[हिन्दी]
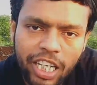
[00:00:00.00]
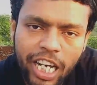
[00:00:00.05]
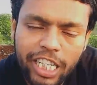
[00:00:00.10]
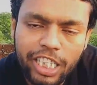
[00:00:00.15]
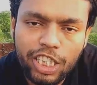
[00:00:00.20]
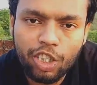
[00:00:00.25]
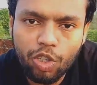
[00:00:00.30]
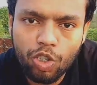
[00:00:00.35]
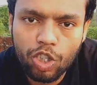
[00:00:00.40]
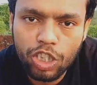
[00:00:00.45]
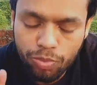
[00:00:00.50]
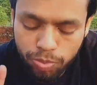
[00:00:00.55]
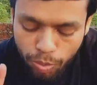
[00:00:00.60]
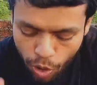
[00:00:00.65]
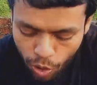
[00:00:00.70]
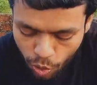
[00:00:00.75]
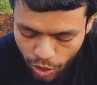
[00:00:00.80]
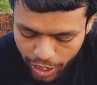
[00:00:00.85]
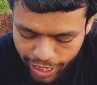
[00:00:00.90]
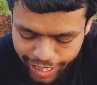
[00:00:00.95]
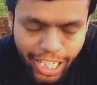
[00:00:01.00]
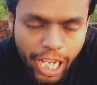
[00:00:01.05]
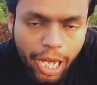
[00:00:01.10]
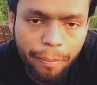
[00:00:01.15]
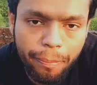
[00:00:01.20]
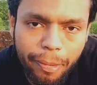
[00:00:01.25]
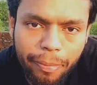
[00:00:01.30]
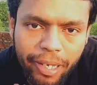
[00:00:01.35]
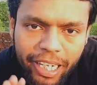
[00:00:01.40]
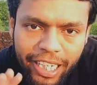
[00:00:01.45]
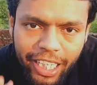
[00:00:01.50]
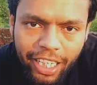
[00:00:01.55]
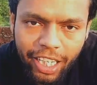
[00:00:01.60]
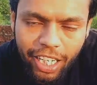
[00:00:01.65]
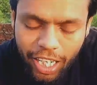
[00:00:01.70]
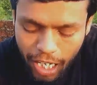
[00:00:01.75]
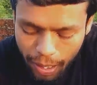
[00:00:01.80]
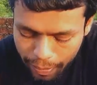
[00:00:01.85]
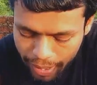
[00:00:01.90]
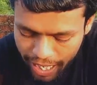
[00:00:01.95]
गाइस देखो इस फोन को ना ये अब भी वर्किंग
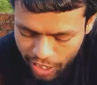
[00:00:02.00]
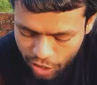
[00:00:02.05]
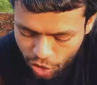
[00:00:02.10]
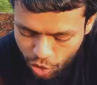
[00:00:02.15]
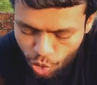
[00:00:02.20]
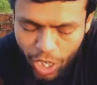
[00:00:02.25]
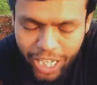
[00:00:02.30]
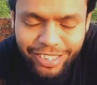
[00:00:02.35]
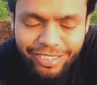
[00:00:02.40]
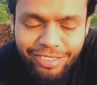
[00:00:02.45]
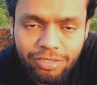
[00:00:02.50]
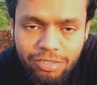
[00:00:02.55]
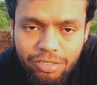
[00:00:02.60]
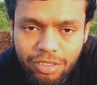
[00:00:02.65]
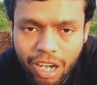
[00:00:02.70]
कर रहा है मैंने इसको गाइस